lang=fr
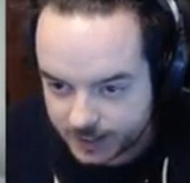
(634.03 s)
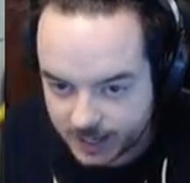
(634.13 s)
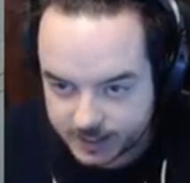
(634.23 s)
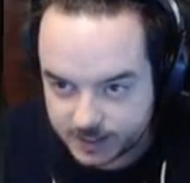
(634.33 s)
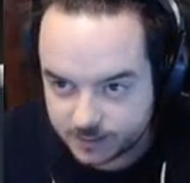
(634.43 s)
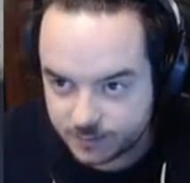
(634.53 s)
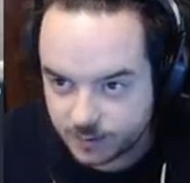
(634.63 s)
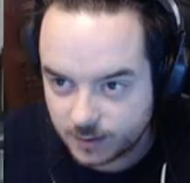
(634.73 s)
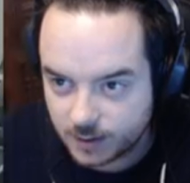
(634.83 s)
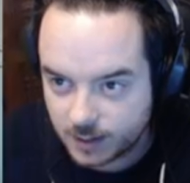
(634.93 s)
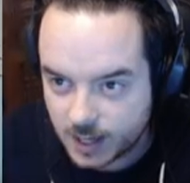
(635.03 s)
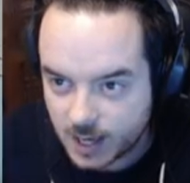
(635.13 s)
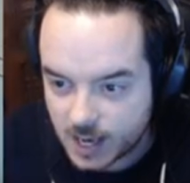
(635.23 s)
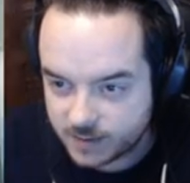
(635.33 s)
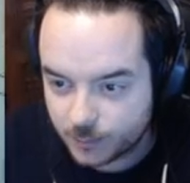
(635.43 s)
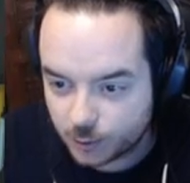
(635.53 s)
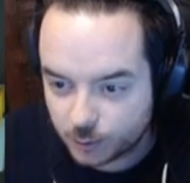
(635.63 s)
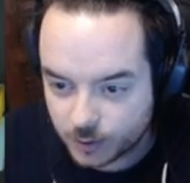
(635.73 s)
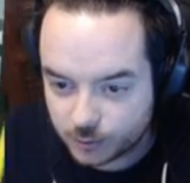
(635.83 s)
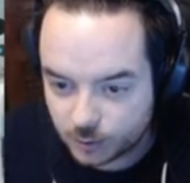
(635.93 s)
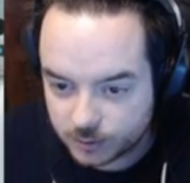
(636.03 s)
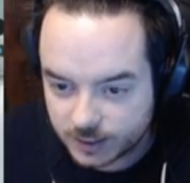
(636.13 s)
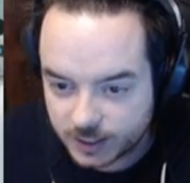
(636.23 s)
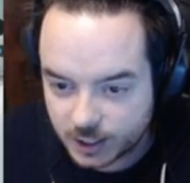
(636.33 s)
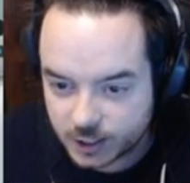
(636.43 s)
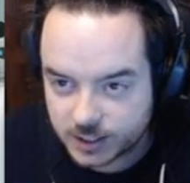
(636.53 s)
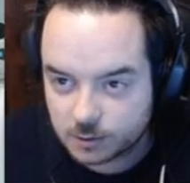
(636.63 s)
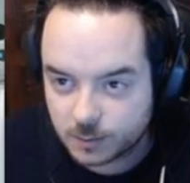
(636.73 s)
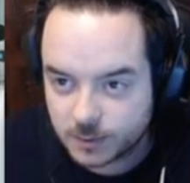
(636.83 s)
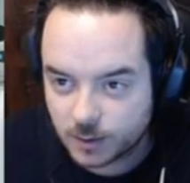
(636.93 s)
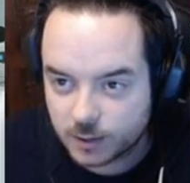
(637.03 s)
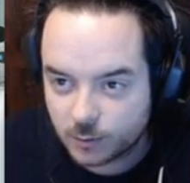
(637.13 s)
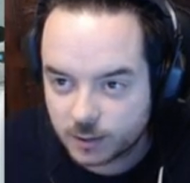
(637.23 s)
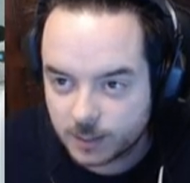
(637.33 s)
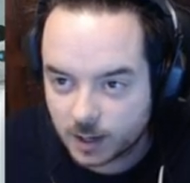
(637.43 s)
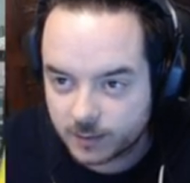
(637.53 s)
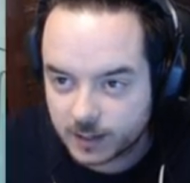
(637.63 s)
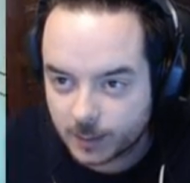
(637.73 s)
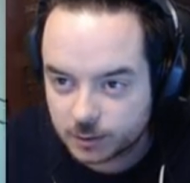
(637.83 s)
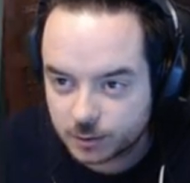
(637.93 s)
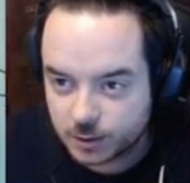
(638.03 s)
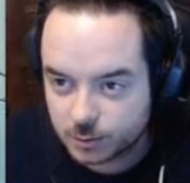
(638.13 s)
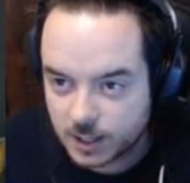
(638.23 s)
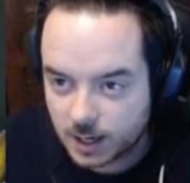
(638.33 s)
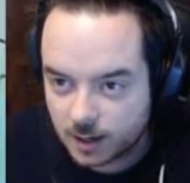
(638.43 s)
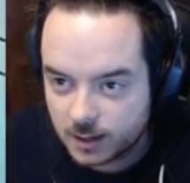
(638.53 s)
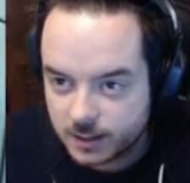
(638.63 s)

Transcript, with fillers: est actif. Et il va me produire une quantité d'énergie qui est complètement incroyable à partir de cette chose-là,